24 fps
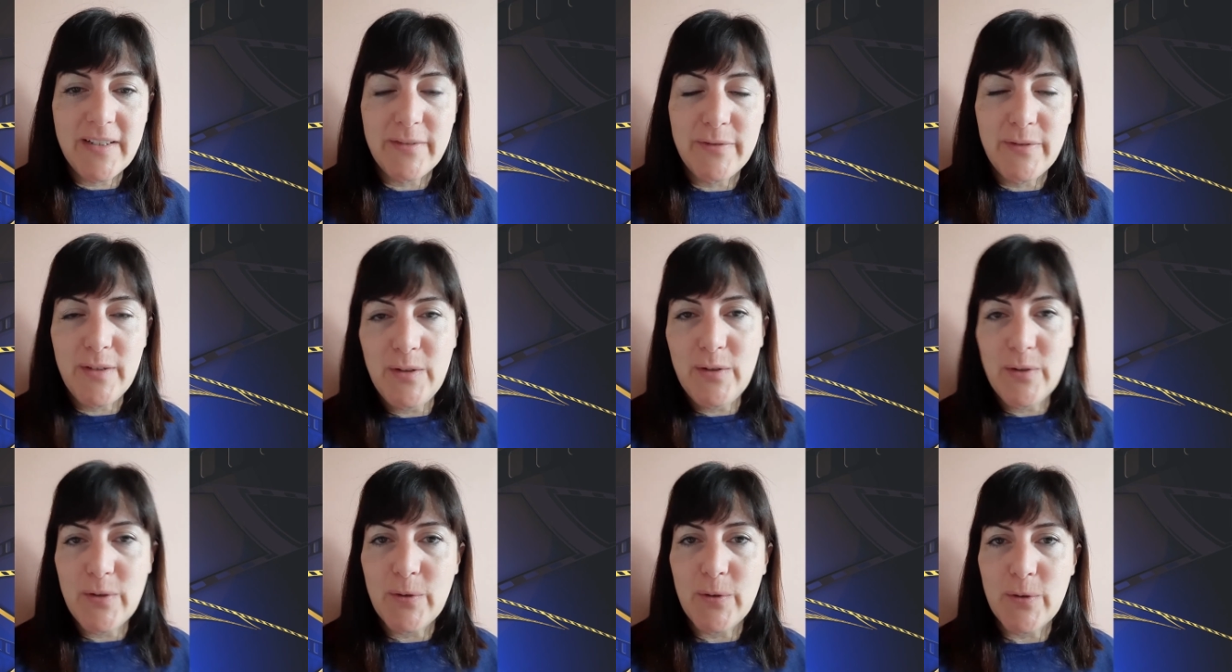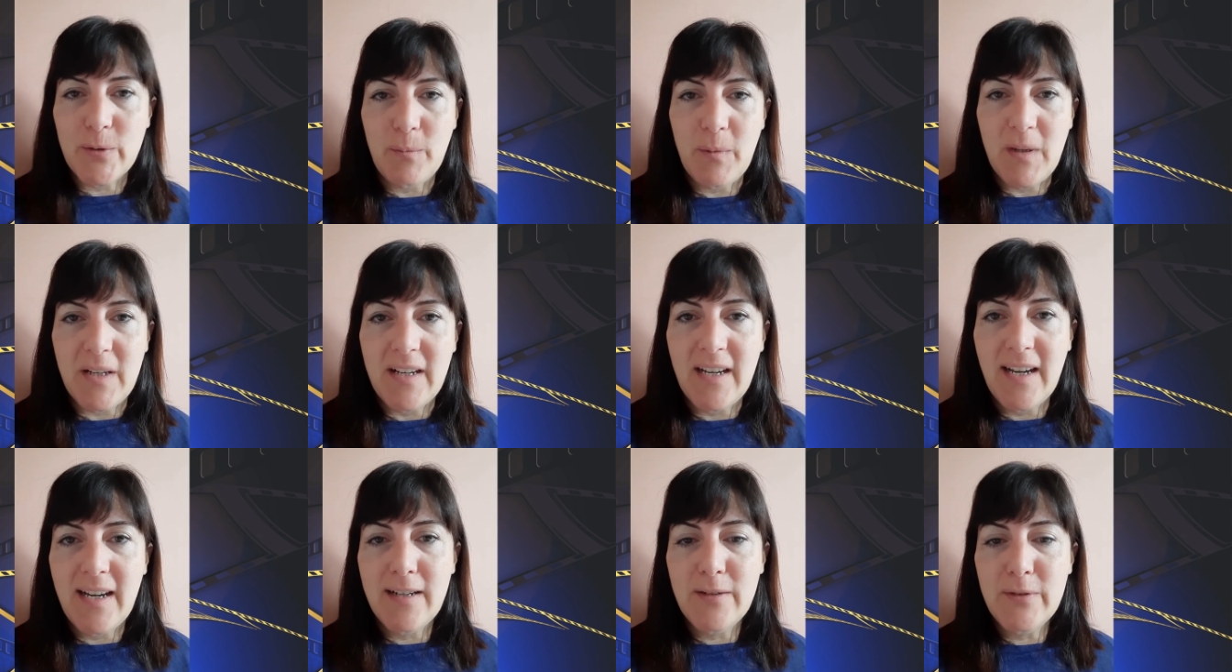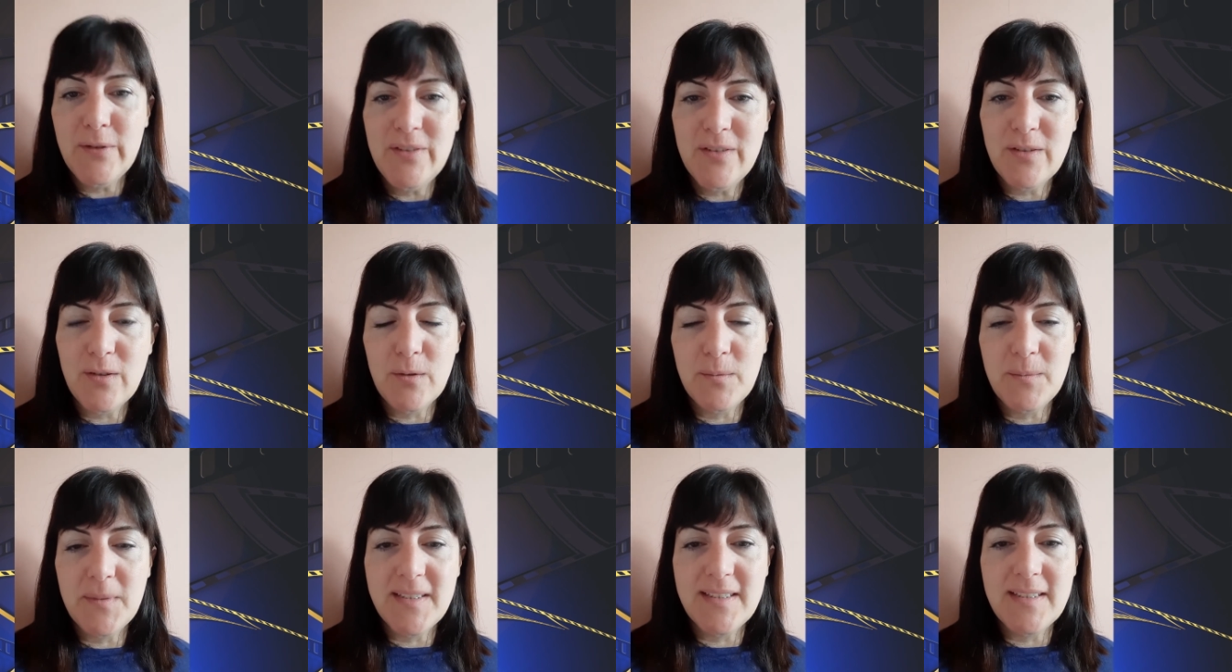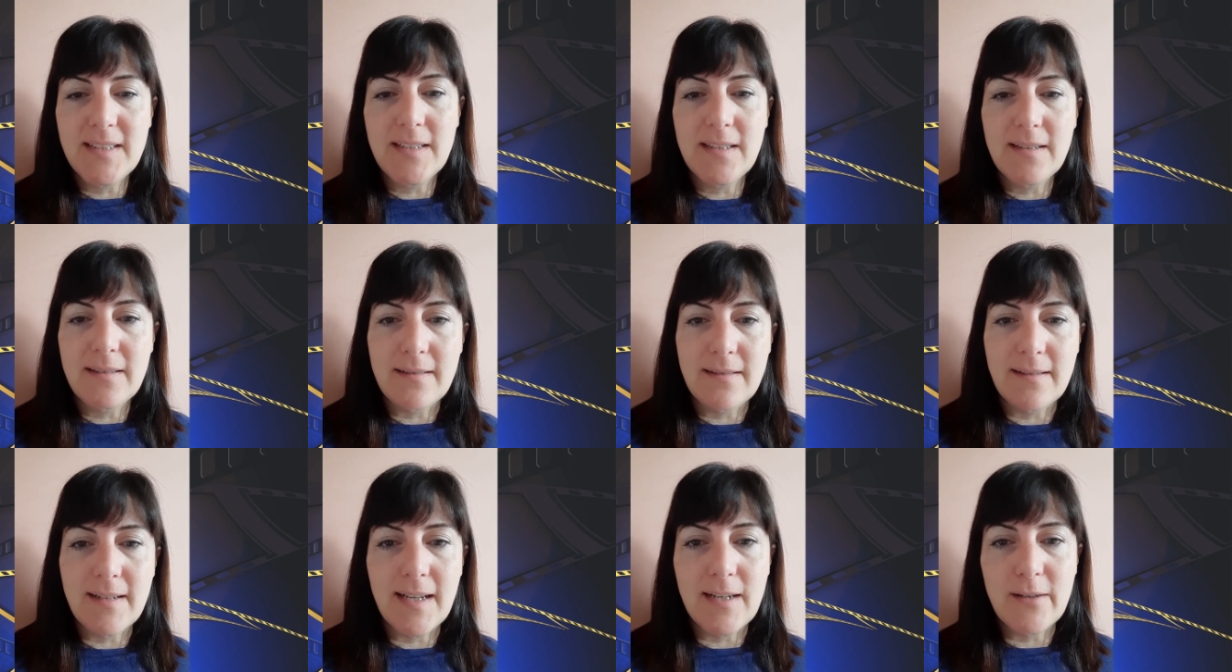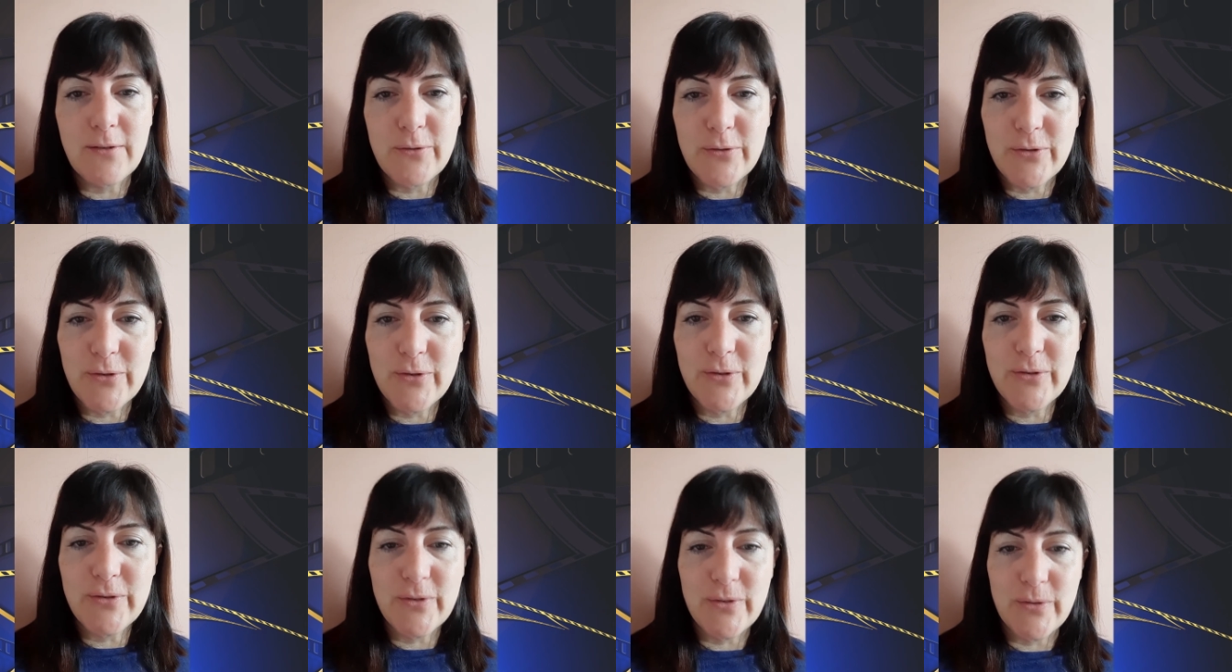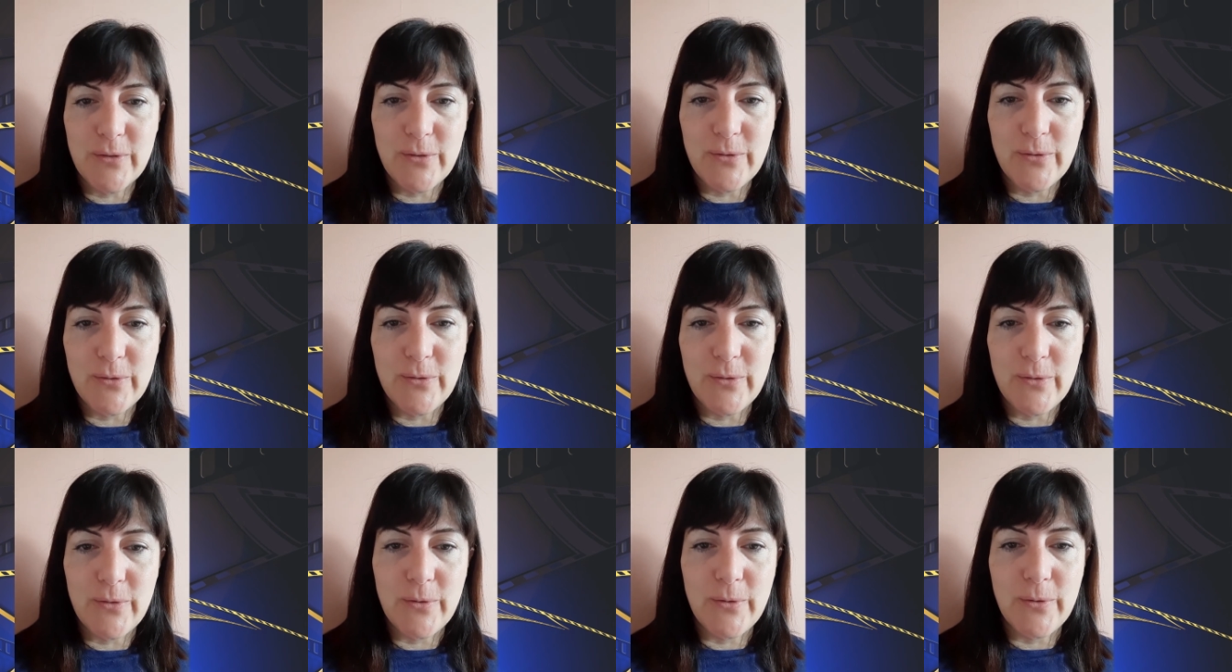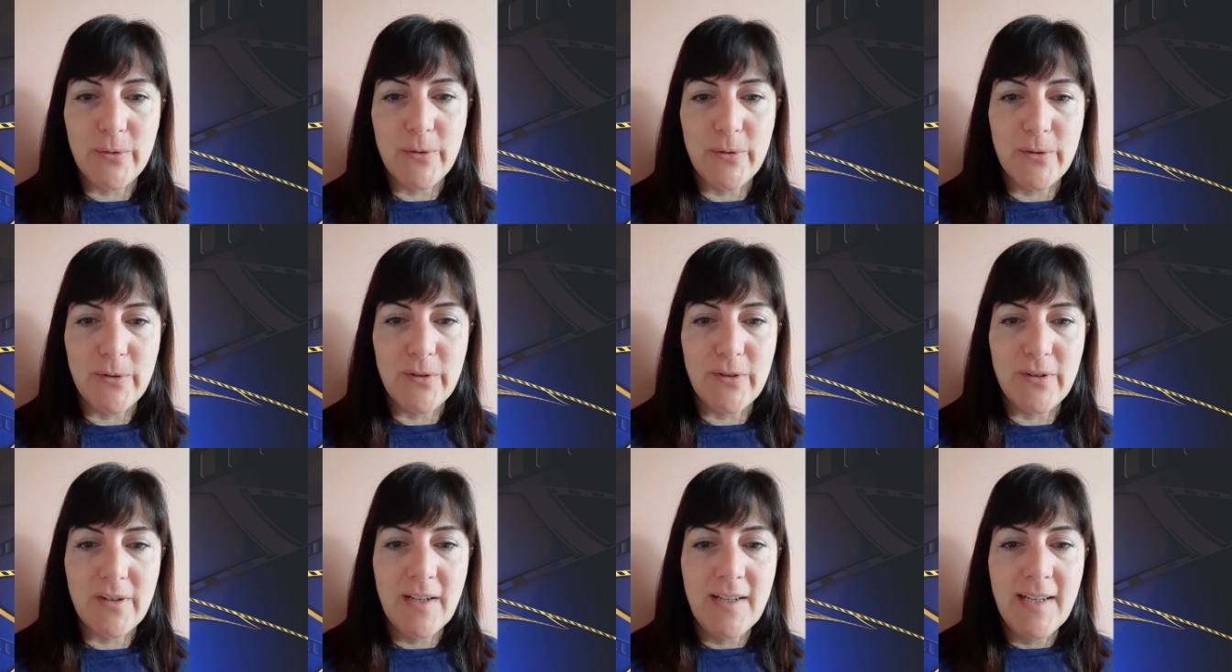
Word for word: Les filles de Courtman House, comme c'est quelque chose que